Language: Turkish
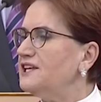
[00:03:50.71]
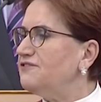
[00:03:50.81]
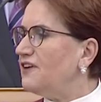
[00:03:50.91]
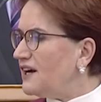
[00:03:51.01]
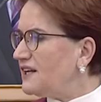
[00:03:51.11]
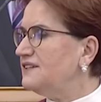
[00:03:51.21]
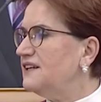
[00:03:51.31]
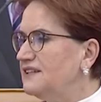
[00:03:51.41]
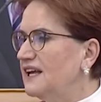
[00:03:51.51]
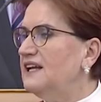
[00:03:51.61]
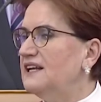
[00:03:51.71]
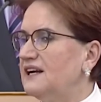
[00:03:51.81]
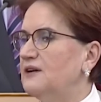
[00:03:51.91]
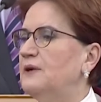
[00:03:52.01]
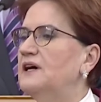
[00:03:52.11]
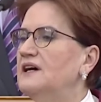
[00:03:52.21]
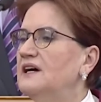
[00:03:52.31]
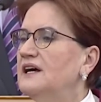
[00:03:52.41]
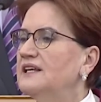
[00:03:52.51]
ki farkında değiller ama